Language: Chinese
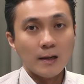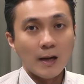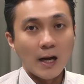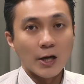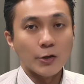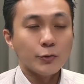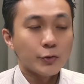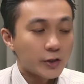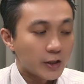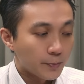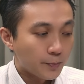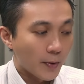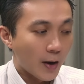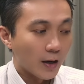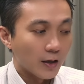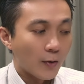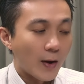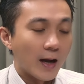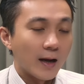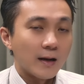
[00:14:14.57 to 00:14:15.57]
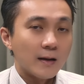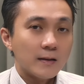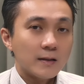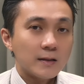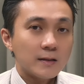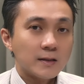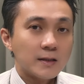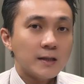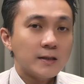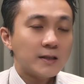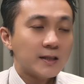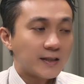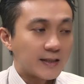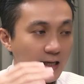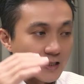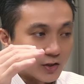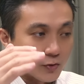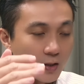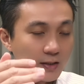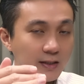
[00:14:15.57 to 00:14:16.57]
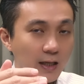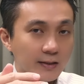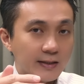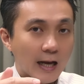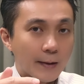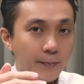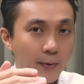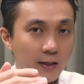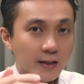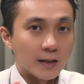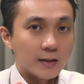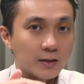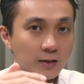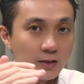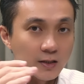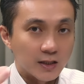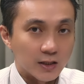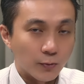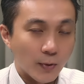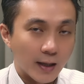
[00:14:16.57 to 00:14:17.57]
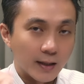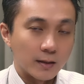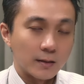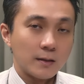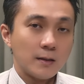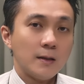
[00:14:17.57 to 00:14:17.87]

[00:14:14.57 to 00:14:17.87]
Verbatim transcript: 啊，运气不好的话，甚至三十万上下变成十几万。